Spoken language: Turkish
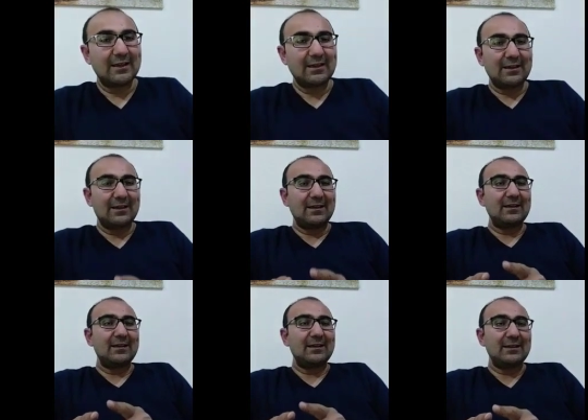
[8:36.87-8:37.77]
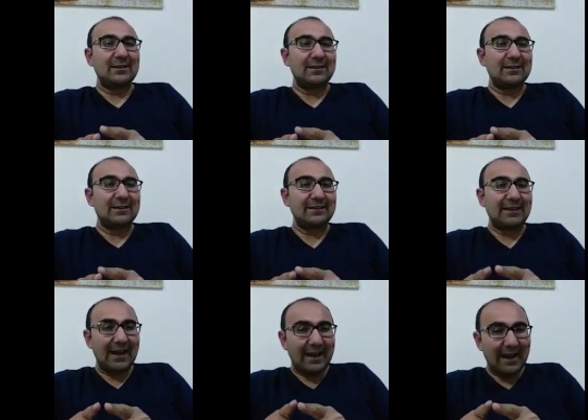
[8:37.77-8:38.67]
e,
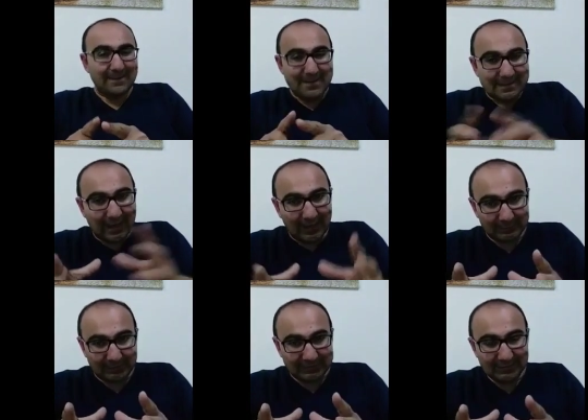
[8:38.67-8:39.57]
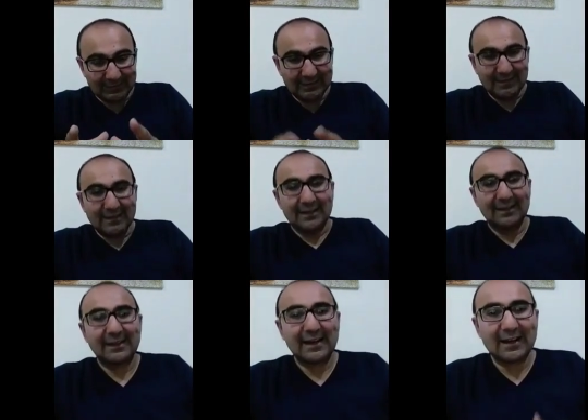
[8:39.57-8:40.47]
rekabet kalmadı.
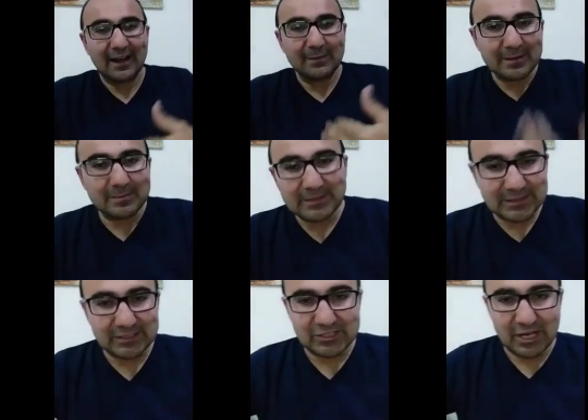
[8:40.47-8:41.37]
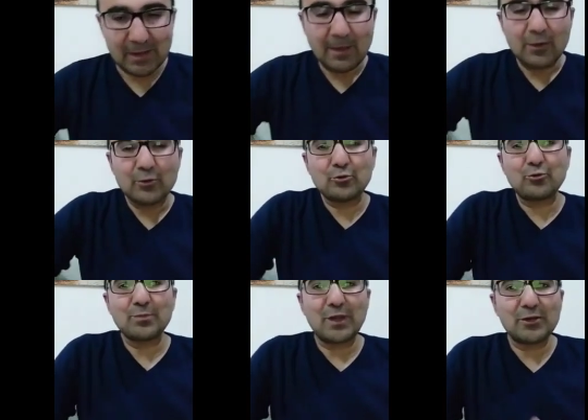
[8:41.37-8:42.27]
Rekabet bitince
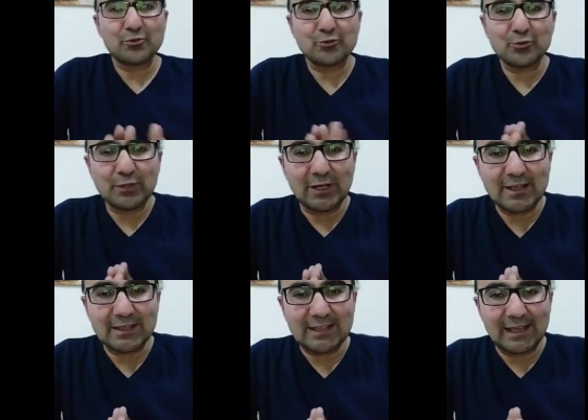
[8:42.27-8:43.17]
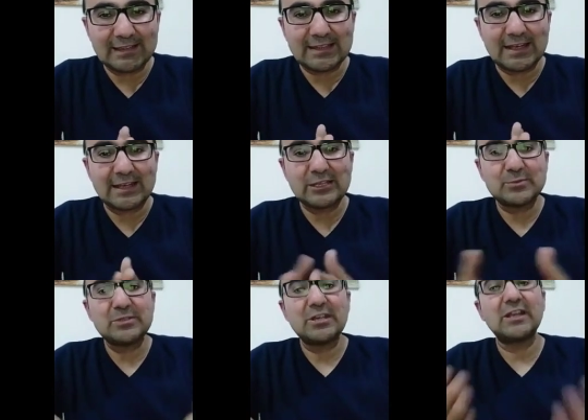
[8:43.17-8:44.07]
hükümdar çocuklar da kendilerini
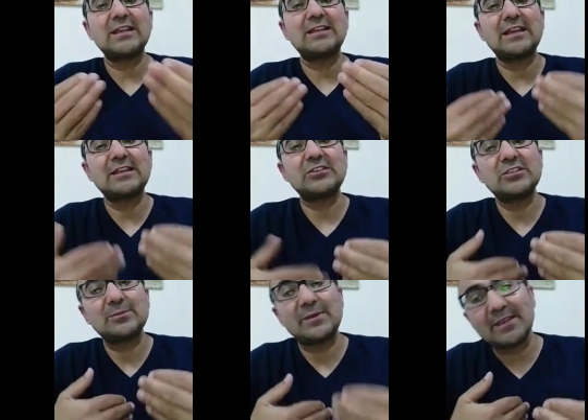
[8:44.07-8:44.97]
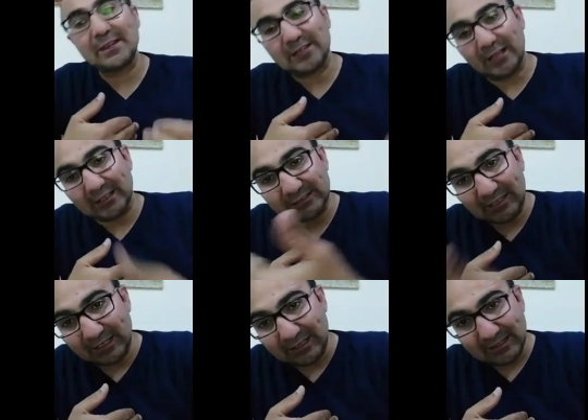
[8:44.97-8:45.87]
hiçbir şekilde geliştirmeden
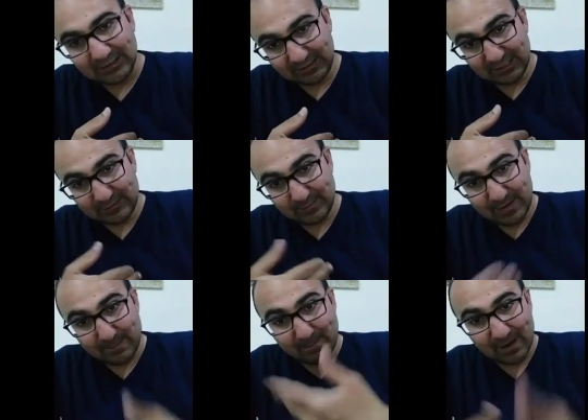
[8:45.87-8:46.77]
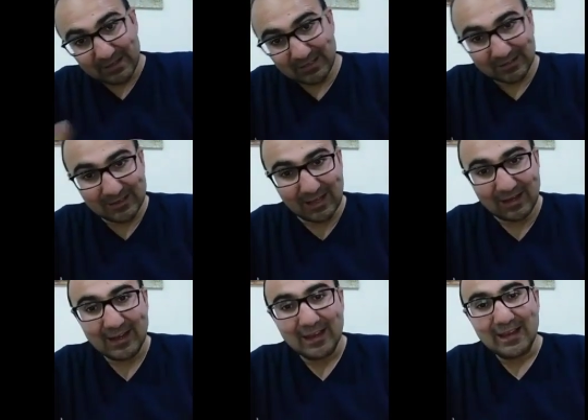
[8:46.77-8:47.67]
tahta geçmeye başladılar.
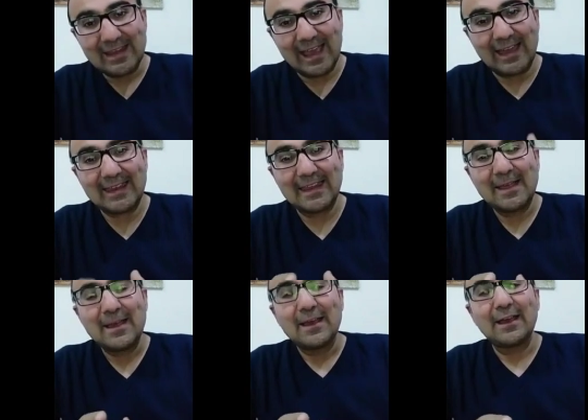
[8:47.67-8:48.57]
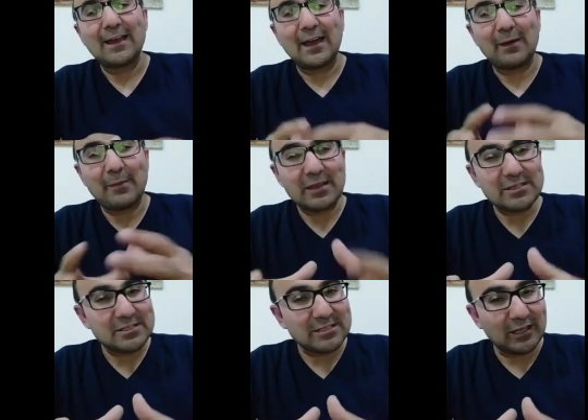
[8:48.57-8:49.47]
Yani e,
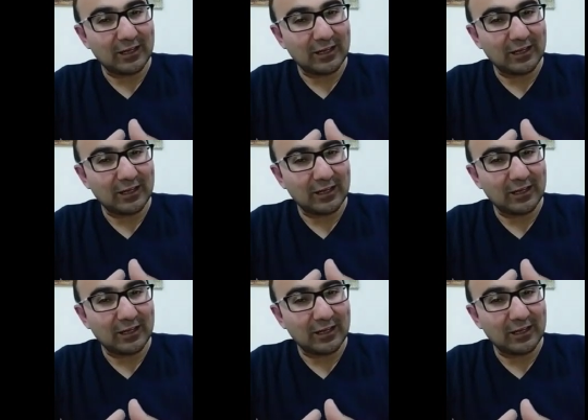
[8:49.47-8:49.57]
amaç